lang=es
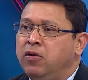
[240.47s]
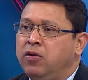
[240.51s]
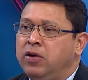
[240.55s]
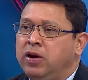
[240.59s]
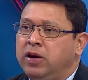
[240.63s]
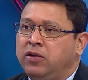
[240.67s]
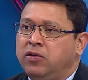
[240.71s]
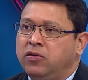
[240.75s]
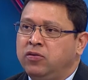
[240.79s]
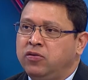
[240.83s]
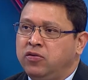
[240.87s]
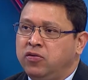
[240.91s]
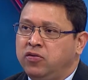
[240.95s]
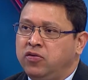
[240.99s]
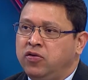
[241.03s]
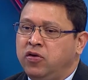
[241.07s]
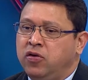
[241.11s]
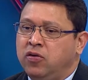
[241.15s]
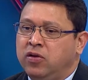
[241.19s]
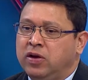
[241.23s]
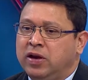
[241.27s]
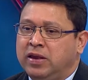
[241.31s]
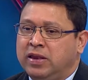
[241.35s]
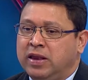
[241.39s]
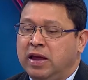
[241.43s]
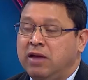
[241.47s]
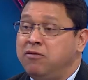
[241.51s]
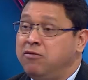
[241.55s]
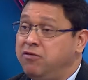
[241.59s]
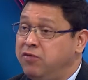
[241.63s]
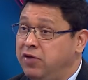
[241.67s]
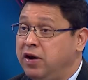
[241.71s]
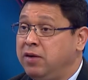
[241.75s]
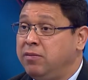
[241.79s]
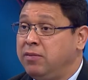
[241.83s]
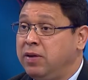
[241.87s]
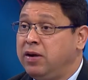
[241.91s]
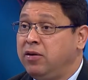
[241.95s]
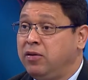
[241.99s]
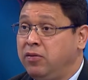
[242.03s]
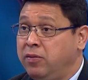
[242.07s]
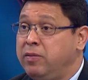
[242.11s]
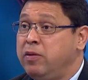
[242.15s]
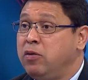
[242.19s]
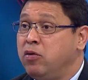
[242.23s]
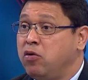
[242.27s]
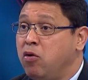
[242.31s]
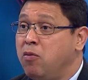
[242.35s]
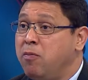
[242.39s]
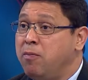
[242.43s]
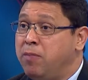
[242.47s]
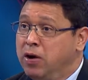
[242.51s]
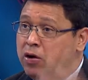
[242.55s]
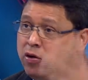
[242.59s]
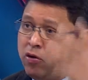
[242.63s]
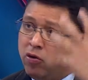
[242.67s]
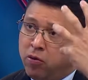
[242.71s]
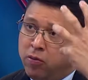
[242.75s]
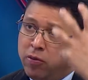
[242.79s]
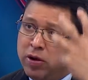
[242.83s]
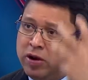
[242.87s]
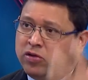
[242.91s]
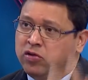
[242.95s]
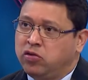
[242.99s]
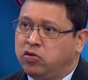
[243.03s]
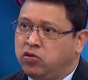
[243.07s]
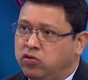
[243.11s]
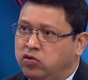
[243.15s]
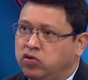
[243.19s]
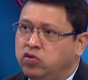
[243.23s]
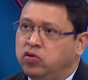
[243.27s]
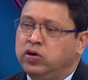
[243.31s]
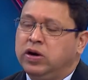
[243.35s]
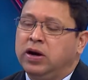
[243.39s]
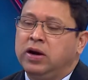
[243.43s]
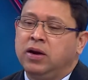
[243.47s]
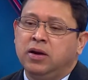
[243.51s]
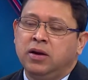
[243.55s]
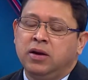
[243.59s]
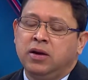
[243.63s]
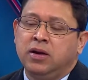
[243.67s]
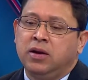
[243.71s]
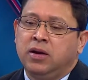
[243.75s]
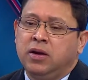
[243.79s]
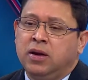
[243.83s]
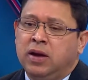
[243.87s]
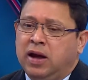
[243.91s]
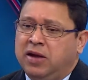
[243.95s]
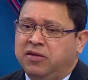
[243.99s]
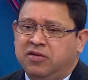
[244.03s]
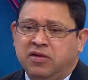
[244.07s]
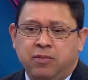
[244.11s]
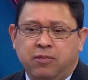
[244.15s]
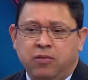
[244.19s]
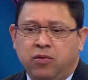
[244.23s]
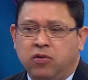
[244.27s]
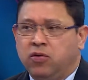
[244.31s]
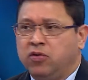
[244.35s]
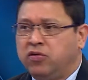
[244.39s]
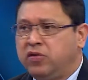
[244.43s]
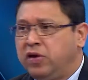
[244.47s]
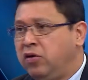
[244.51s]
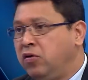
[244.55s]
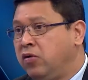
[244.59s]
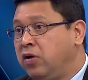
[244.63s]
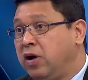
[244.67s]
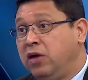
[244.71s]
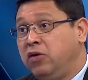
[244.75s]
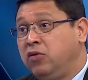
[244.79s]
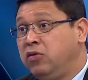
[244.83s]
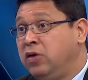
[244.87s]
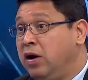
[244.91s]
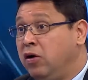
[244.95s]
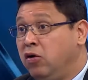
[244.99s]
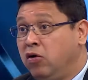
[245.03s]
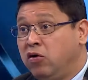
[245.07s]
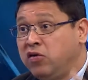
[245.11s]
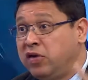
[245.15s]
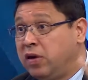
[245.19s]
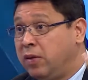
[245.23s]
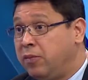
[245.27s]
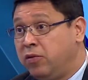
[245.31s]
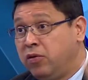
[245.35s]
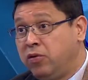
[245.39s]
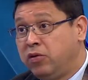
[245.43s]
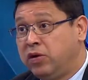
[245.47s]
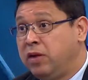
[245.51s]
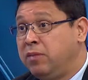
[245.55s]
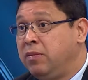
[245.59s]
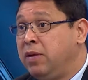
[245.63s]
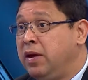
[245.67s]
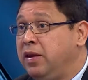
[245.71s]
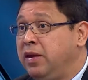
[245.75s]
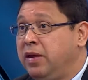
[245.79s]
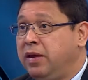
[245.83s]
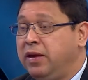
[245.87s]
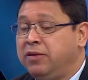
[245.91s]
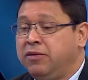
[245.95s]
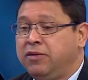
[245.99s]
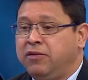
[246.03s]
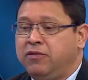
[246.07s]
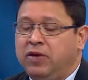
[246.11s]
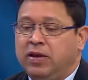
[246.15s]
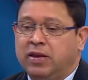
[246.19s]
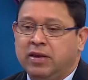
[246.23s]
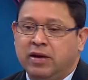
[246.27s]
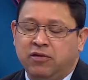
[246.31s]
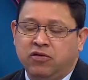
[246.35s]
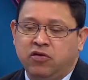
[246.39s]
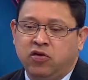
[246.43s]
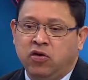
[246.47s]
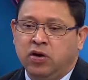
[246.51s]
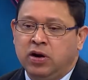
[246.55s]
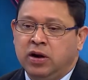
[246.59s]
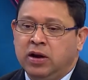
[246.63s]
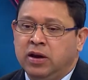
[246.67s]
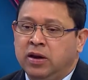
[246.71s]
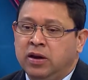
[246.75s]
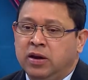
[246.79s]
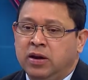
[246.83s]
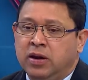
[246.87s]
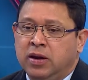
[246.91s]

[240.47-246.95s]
es una institución que está enferma, el mismo complejo como estructura. Hace poco se nos cayó una losa por temas de, filtraciones.